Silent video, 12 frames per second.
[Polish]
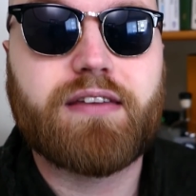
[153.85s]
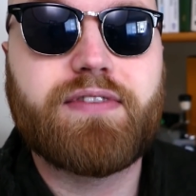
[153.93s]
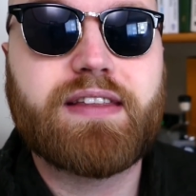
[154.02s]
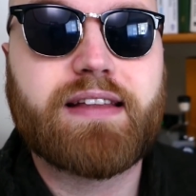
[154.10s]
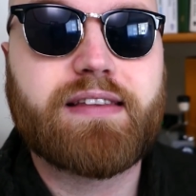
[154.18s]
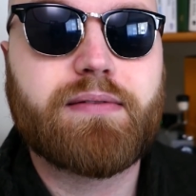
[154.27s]

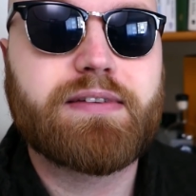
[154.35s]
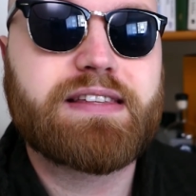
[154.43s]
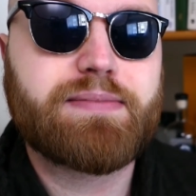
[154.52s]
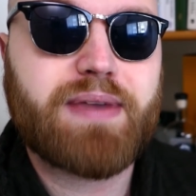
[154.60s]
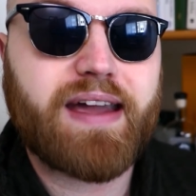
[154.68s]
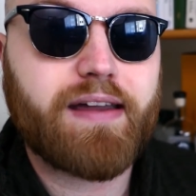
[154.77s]
Wina te
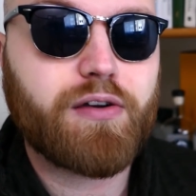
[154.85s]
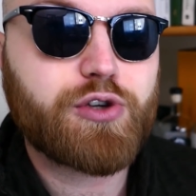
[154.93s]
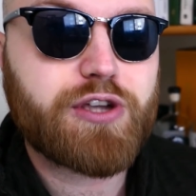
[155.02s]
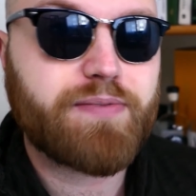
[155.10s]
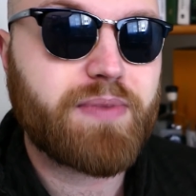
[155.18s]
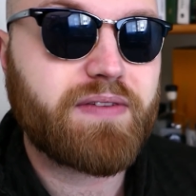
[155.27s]
zamykają
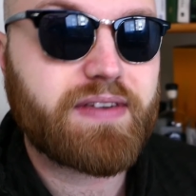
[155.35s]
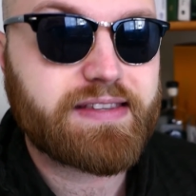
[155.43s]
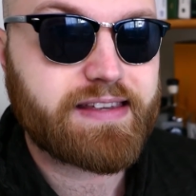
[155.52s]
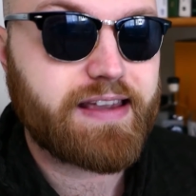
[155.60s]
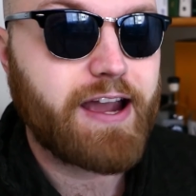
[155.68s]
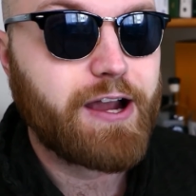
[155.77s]
się mniej
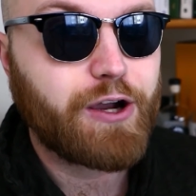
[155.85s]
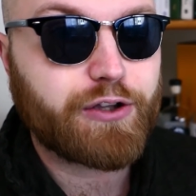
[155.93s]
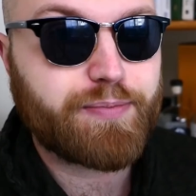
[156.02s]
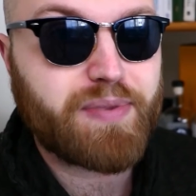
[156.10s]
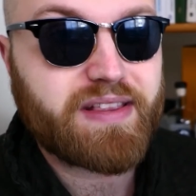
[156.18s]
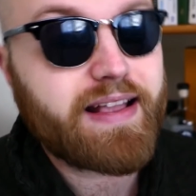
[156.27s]
więcej
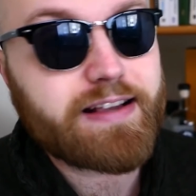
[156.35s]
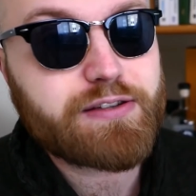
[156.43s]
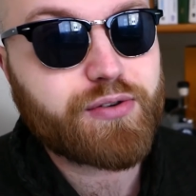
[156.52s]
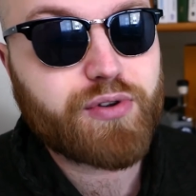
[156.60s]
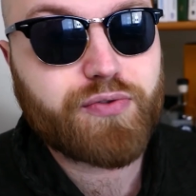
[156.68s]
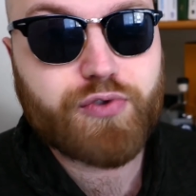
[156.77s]
od
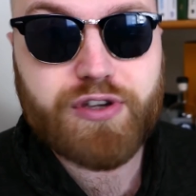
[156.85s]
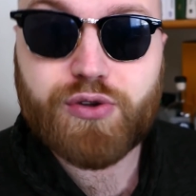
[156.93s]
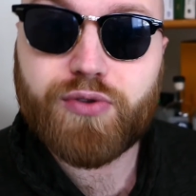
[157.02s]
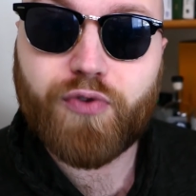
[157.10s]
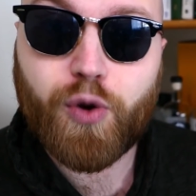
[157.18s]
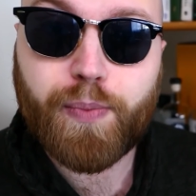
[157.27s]
15 do
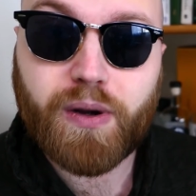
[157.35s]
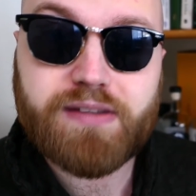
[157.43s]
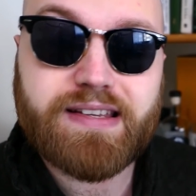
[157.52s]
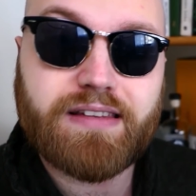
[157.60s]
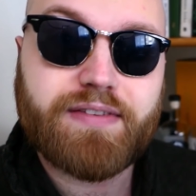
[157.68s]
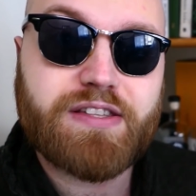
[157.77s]

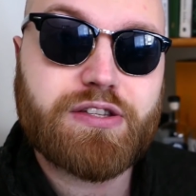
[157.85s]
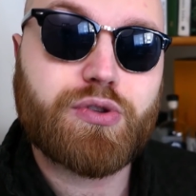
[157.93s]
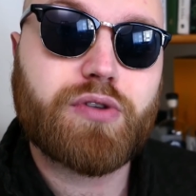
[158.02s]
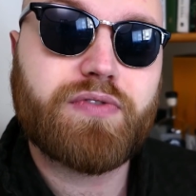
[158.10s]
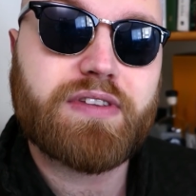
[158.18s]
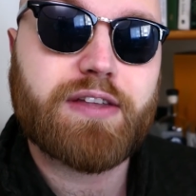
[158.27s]
22%, więc są
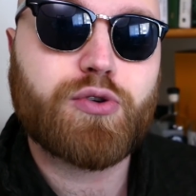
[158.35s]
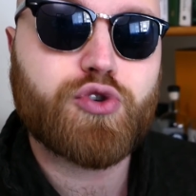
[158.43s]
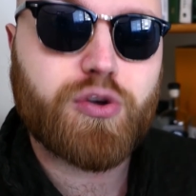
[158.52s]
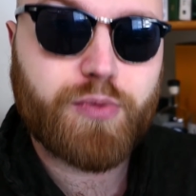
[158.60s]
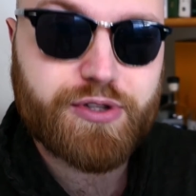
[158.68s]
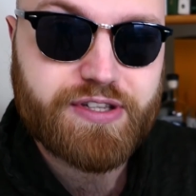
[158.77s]
to wina
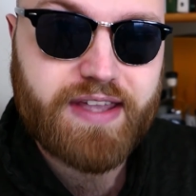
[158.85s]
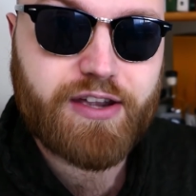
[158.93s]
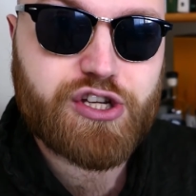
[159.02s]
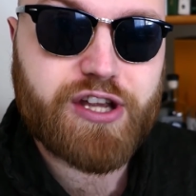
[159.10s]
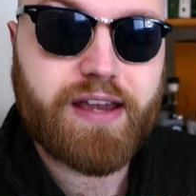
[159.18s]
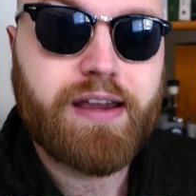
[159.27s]
dużo
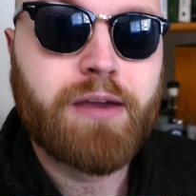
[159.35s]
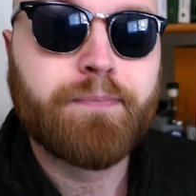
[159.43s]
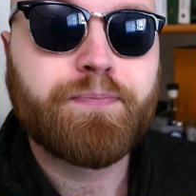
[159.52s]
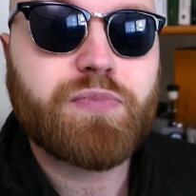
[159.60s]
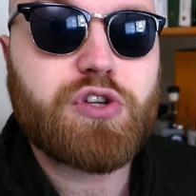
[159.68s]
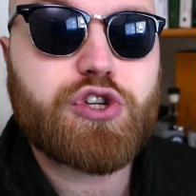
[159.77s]
mocniejsze
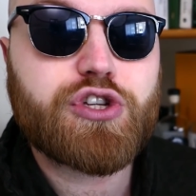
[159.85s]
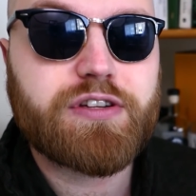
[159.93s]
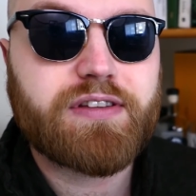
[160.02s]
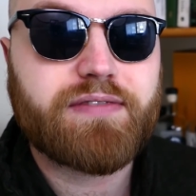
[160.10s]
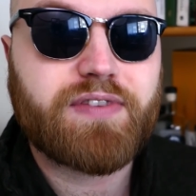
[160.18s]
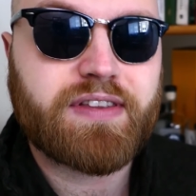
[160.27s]
niż
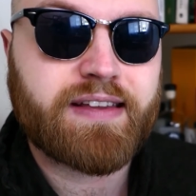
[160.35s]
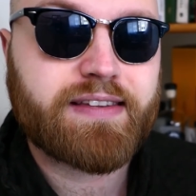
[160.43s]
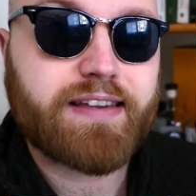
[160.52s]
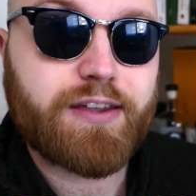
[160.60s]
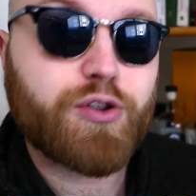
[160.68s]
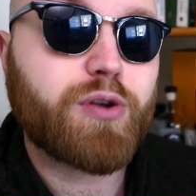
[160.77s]
te wina
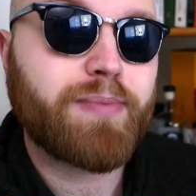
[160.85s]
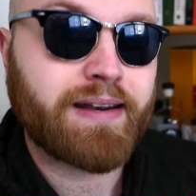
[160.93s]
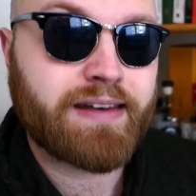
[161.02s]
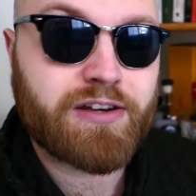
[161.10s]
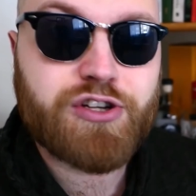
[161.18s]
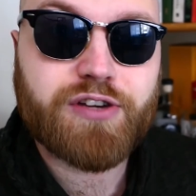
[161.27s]
takie
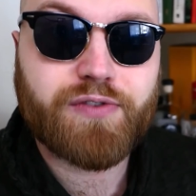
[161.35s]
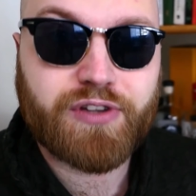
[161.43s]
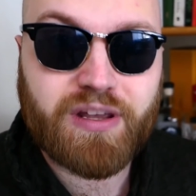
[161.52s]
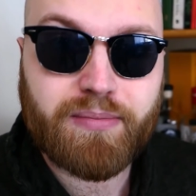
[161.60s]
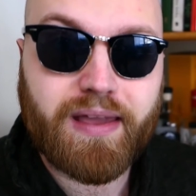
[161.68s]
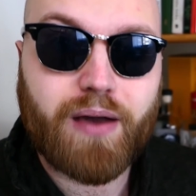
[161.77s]
normalne,
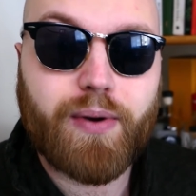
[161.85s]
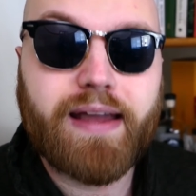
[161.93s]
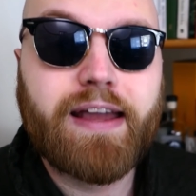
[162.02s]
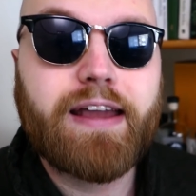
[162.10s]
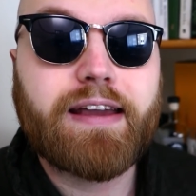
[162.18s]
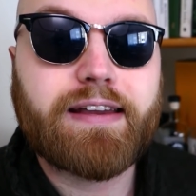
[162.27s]
czerwone, białe,
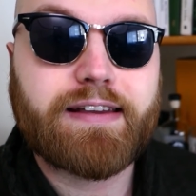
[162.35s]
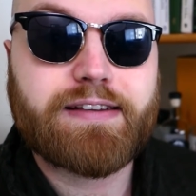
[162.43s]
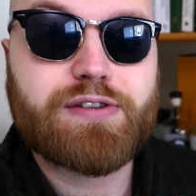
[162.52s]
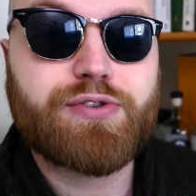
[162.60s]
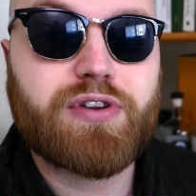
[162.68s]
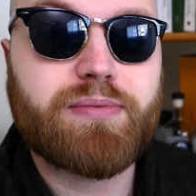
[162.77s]
e,
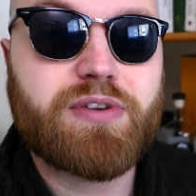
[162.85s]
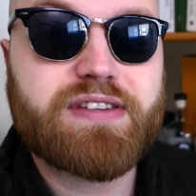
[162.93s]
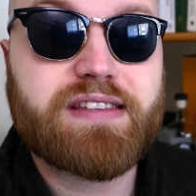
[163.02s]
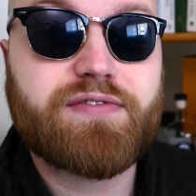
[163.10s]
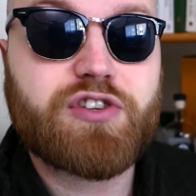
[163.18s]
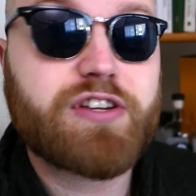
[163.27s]
z którymi się
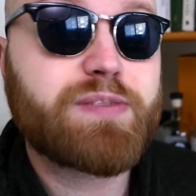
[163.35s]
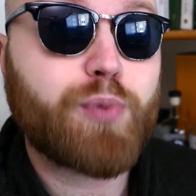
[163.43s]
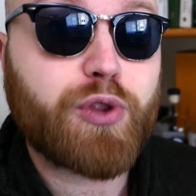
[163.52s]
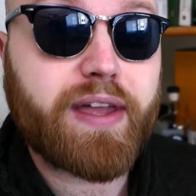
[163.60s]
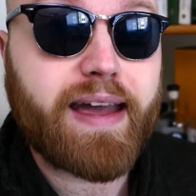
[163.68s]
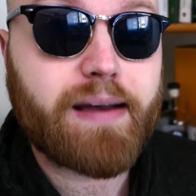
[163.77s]
zazwyczaj
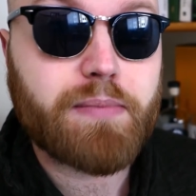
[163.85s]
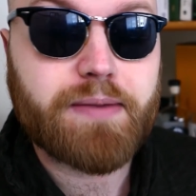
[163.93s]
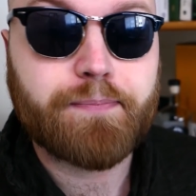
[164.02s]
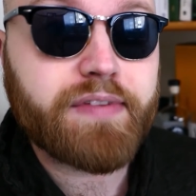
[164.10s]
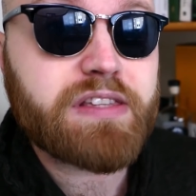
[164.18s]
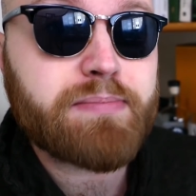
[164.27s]
spotykamy.
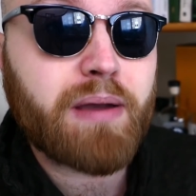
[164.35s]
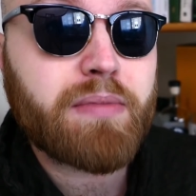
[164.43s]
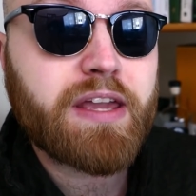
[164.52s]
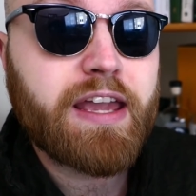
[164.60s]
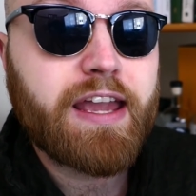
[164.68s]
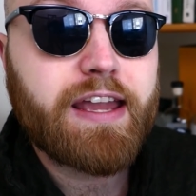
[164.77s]
Więc mamy
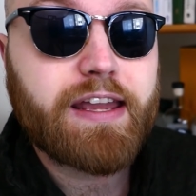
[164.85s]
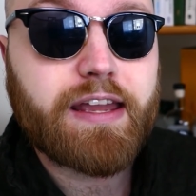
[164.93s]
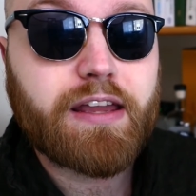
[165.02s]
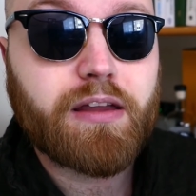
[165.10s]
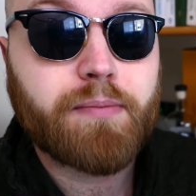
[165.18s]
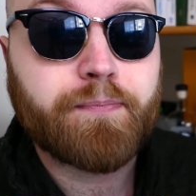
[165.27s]

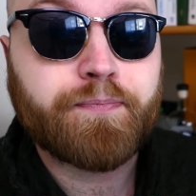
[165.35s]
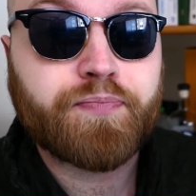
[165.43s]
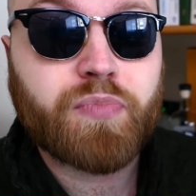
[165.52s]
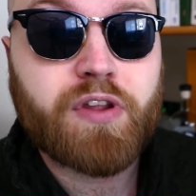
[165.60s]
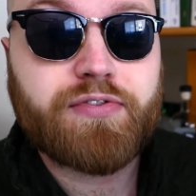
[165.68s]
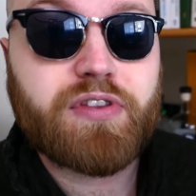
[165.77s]

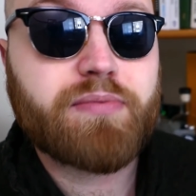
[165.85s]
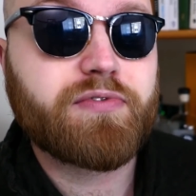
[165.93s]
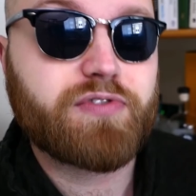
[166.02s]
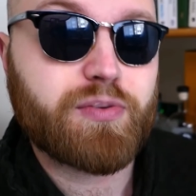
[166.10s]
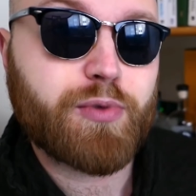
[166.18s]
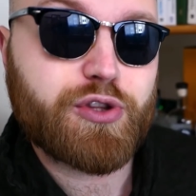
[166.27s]
mamy w tym,
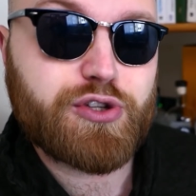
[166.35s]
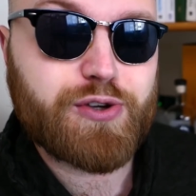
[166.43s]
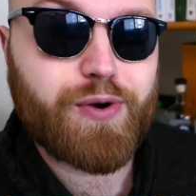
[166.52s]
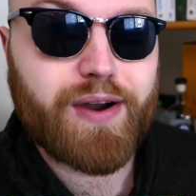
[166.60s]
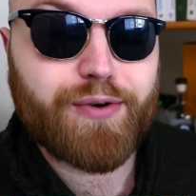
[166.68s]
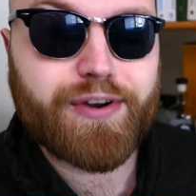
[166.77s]
w tym
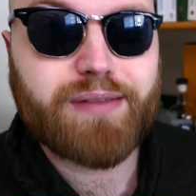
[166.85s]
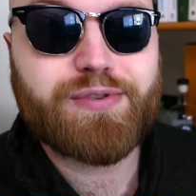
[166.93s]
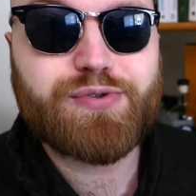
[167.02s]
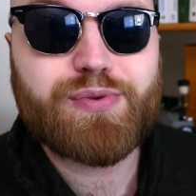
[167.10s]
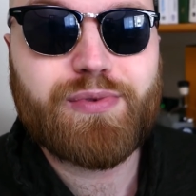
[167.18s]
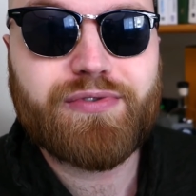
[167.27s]
odcinku akurat
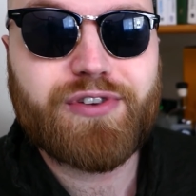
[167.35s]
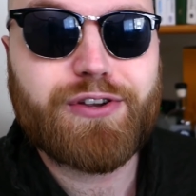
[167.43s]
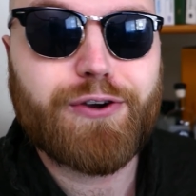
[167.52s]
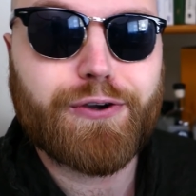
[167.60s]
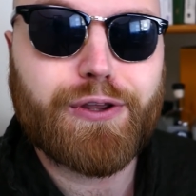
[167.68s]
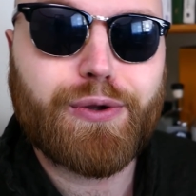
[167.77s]
będziemy
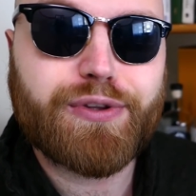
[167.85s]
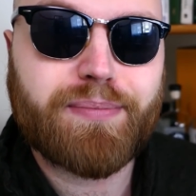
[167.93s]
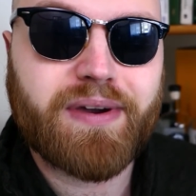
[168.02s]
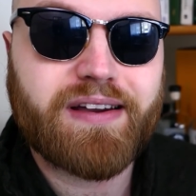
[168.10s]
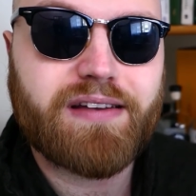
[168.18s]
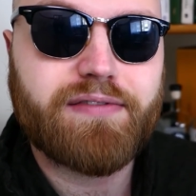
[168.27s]
mówili o kilku
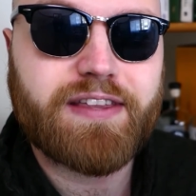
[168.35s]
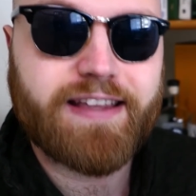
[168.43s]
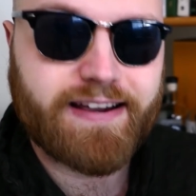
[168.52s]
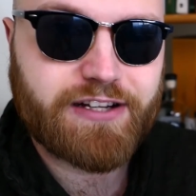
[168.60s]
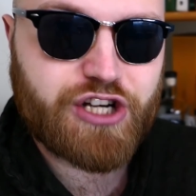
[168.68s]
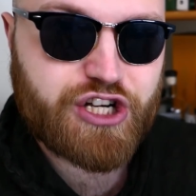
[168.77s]
typach
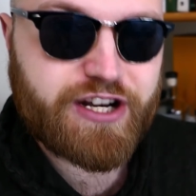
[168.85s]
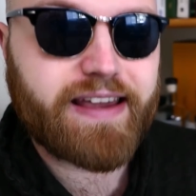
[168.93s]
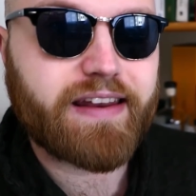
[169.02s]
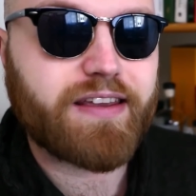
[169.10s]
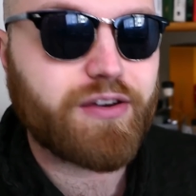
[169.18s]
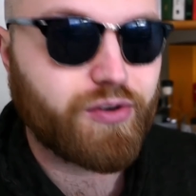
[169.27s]
wina
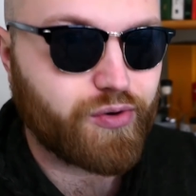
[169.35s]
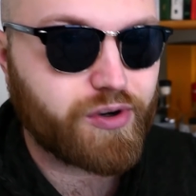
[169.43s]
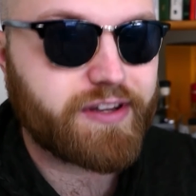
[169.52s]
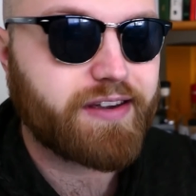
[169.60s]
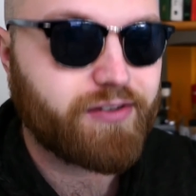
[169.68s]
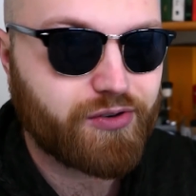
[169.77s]
sherry i
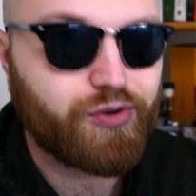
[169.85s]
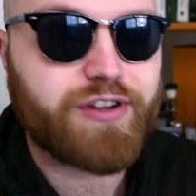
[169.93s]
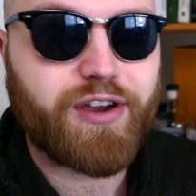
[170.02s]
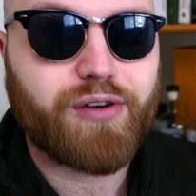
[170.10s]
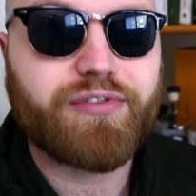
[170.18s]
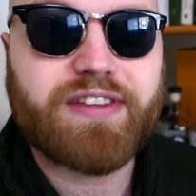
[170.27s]
ogólnie,
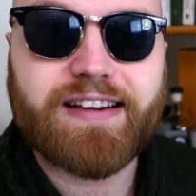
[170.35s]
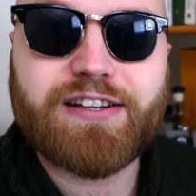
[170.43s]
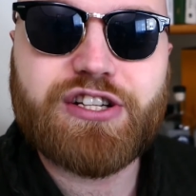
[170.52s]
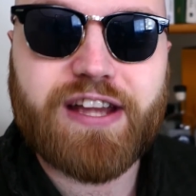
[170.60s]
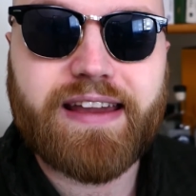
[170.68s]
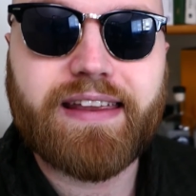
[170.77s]
ogólnie o
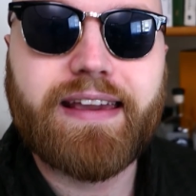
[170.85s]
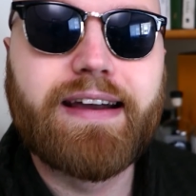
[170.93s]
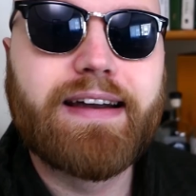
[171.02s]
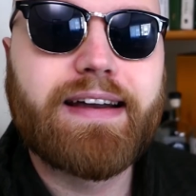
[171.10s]
winach sherry.